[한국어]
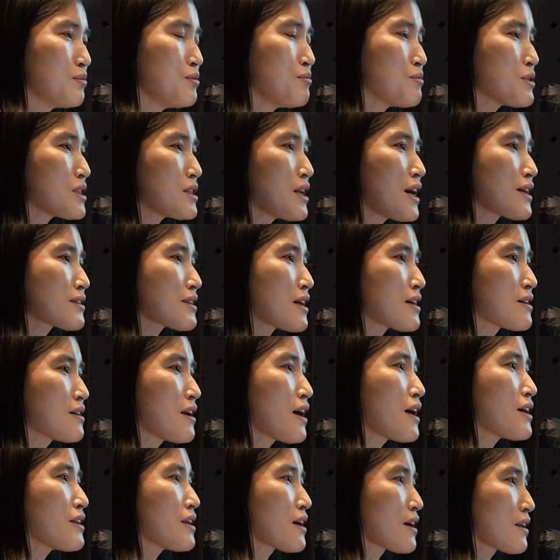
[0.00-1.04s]
품질 향상을
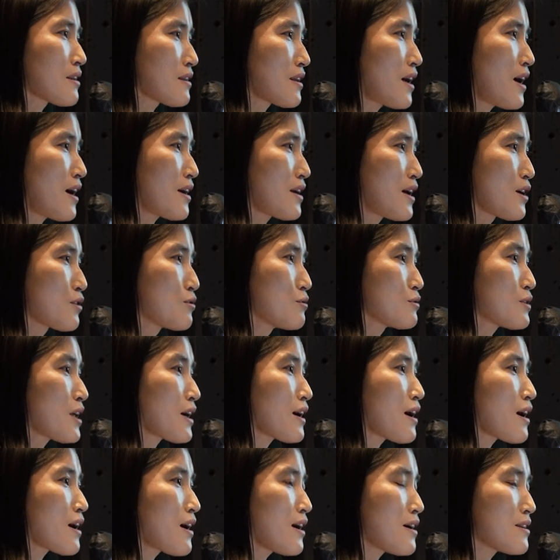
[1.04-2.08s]
해야 되겠다라고
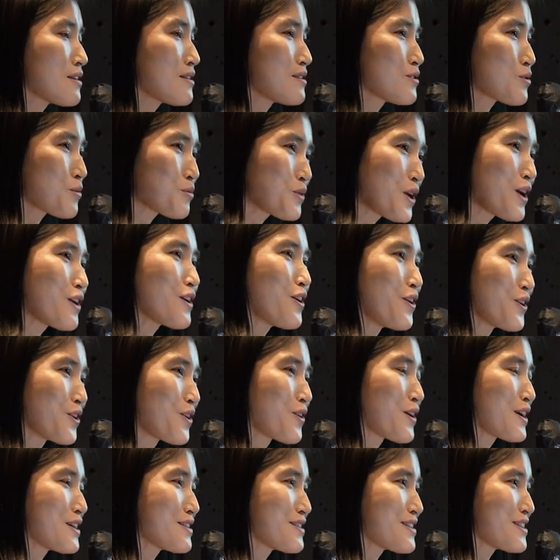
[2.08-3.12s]
생각하는 소프트웨어
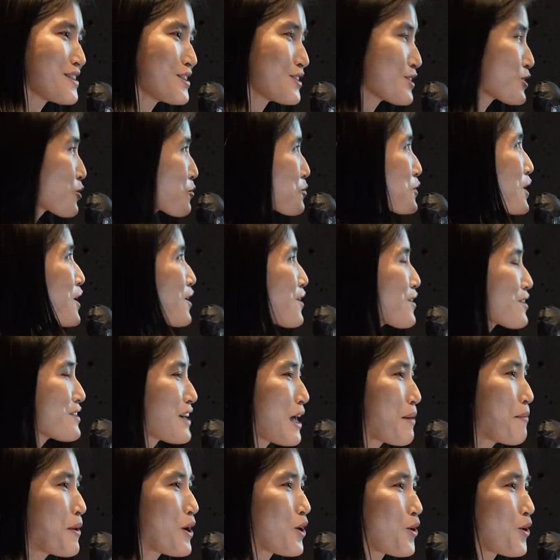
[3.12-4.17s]
여러 가지 소프트웨어
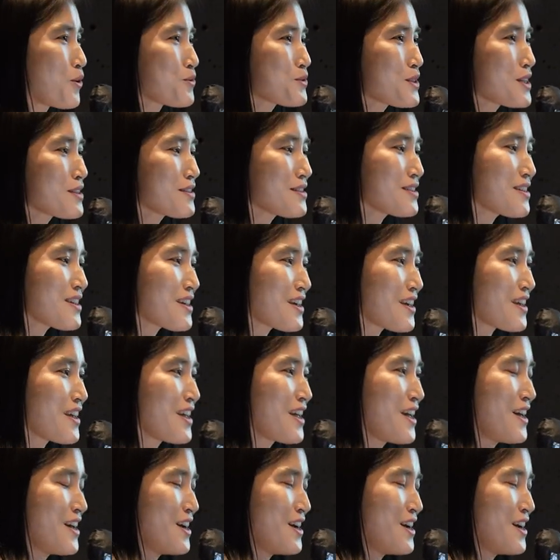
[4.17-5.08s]
개발 업체들이